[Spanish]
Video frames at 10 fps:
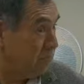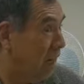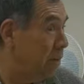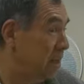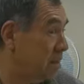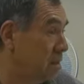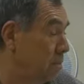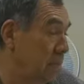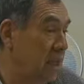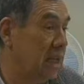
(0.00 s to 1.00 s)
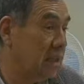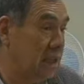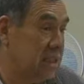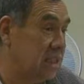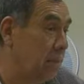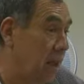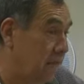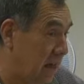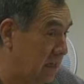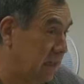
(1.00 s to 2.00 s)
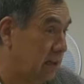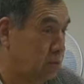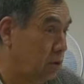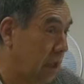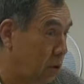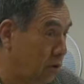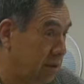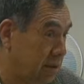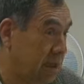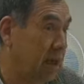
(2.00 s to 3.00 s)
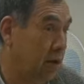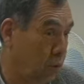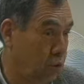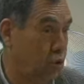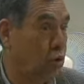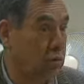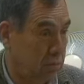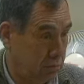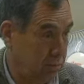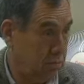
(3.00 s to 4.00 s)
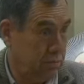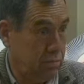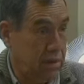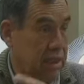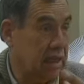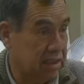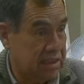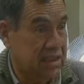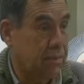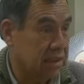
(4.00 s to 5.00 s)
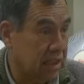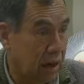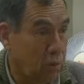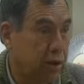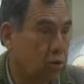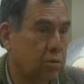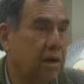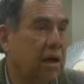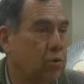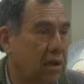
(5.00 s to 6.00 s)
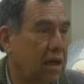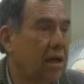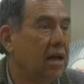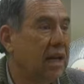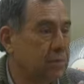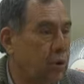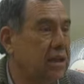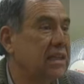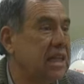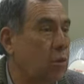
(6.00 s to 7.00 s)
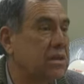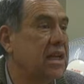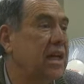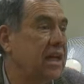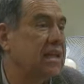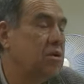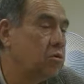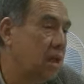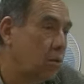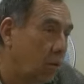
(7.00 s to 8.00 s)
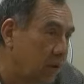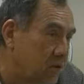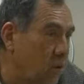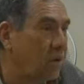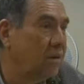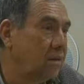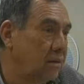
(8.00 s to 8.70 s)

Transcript: Tal vez mediante el sistema de fajas transportadoras que, como son mediante sistemas hidráulicos, van a usar las poquitas aguas que hay en el río Chayuahuacho.